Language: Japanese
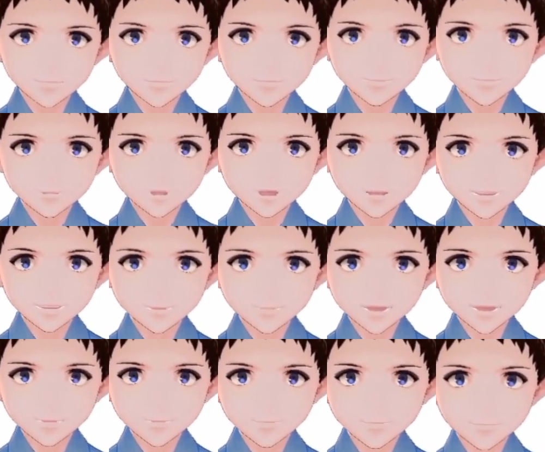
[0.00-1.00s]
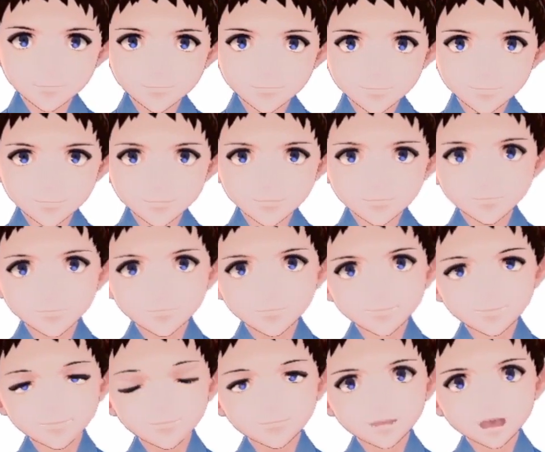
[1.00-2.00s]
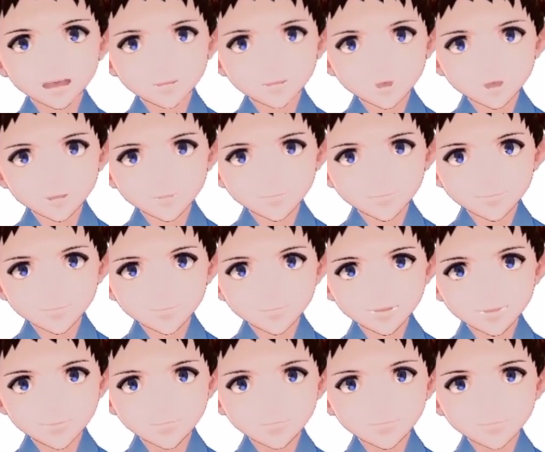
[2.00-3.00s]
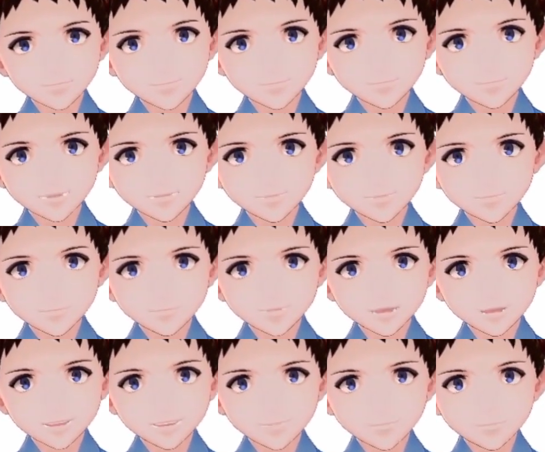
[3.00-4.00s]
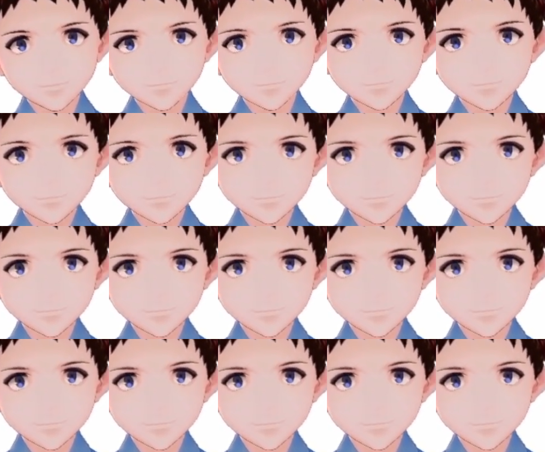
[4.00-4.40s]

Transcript: ご指定のメールアドレスに認証用のメールが送信されますので